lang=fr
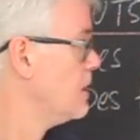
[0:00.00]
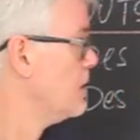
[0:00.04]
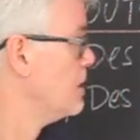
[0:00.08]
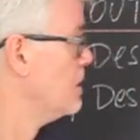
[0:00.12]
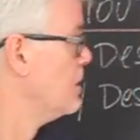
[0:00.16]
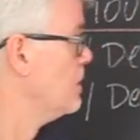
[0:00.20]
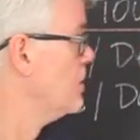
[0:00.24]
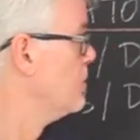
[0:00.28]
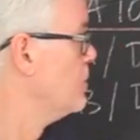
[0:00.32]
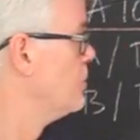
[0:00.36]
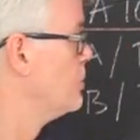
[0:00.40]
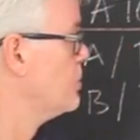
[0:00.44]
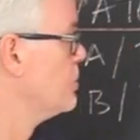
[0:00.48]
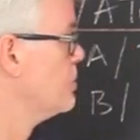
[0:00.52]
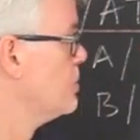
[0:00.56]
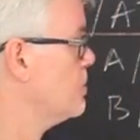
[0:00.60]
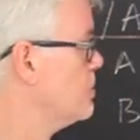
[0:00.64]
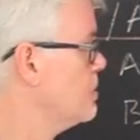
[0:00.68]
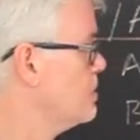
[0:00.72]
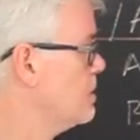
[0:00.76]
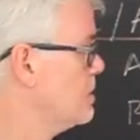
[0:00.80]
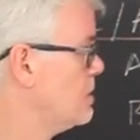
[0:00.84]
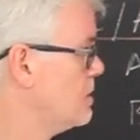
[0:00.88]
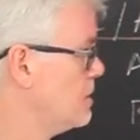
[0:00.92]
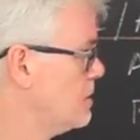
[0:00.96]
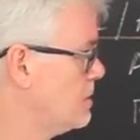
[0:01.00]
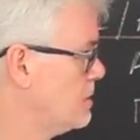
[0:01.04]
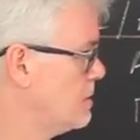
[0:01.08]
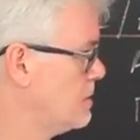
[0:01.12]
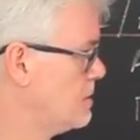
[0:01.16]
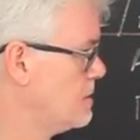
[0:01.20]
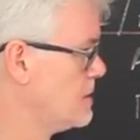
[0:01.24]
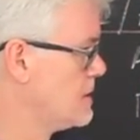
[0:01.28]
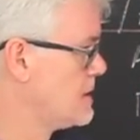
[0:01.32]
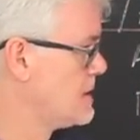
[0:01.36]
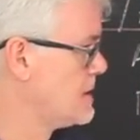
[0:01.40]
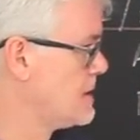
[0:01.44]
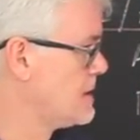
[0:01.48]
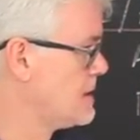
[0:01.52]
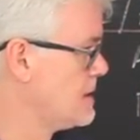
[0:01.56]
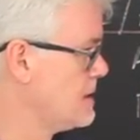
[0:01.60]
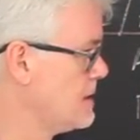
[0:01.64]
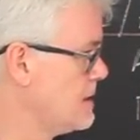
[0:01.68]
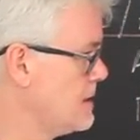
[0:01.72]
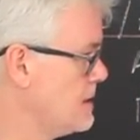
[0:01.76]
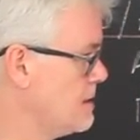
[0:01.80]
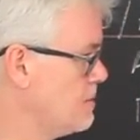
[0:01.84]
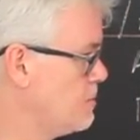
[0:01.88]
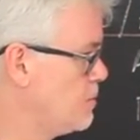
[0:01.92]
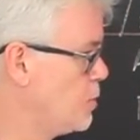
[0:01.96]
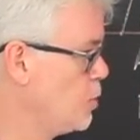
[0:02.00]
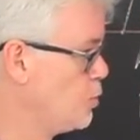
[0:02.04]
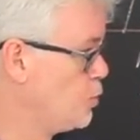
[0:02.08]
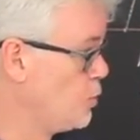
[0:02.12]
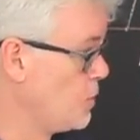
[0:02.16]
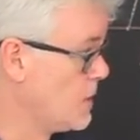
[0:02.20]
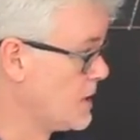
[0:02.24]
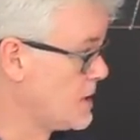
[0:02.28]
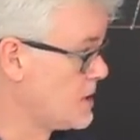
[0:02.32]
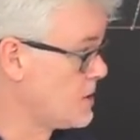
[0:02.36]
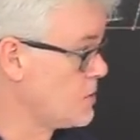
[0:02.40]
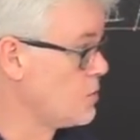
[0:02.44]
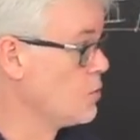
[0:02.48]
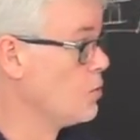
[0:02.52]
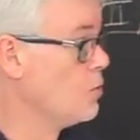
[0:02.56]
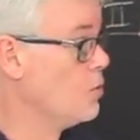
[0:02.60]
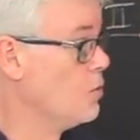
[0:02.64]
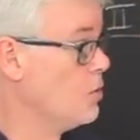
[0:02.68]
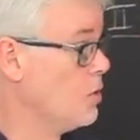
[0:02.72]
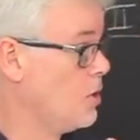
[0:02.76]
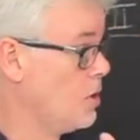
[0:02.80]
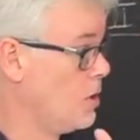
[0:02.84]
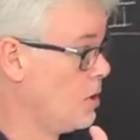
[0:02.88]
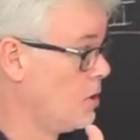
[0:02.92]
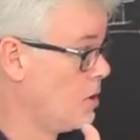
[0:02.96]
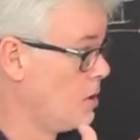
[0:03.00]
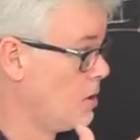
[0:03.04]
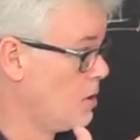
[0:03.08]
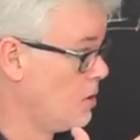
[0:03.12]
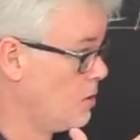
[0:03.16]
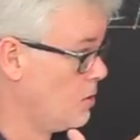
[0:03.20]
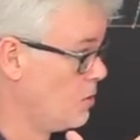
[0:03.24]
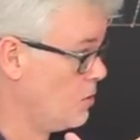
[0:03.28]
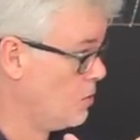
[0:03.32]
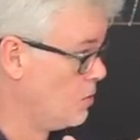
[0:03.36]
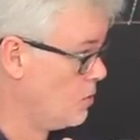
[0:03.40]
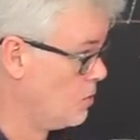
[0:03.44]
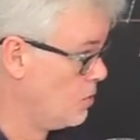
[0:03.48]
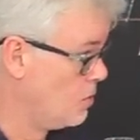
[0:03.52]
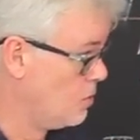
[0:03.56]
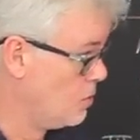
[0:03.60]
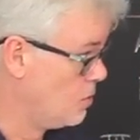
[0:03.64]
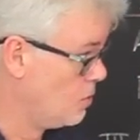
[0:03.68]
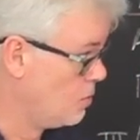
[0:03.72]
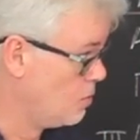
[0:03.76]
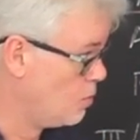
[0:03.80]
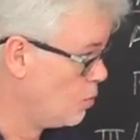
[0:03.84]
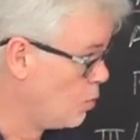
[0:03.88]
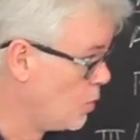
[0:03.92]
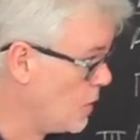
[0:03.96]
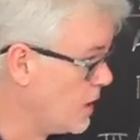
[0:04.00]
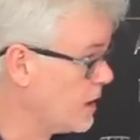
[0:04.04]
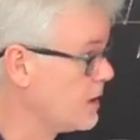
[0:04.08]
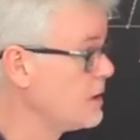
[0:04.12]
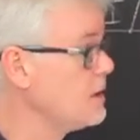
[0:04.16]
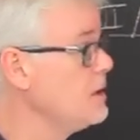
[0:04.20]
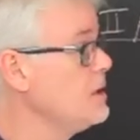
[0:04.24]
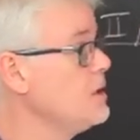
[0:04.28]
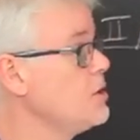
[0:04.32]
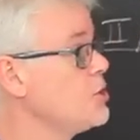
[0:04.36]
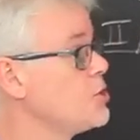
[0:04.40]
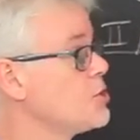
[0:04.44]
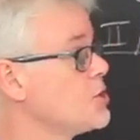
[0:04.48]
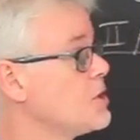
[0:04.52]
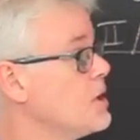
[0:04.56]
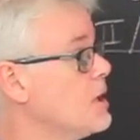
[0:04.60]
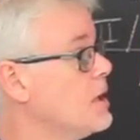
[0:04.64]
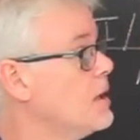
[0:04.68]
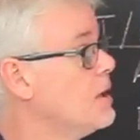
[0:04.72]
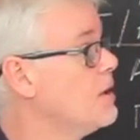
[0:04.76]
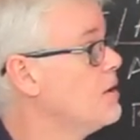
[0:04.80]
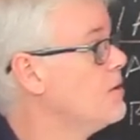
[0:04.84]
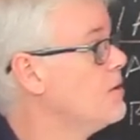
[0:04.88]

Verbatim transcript: euh, de euh, ces populations moins riches